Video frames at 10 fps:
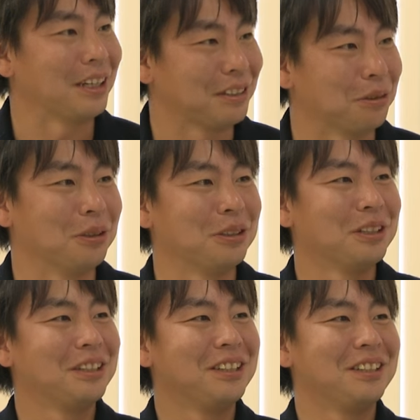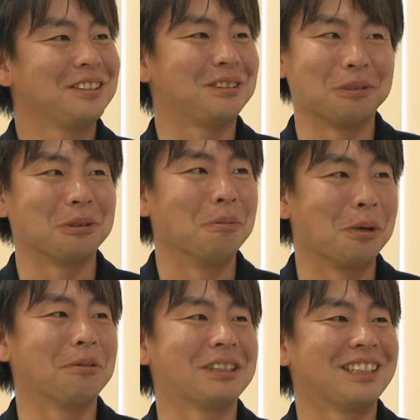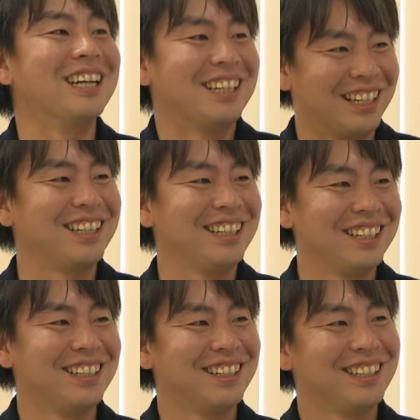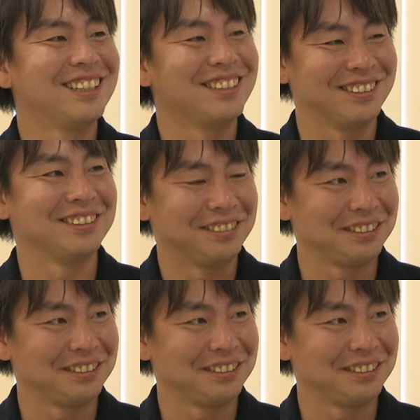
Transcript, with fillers: なとすごく思いましたそうです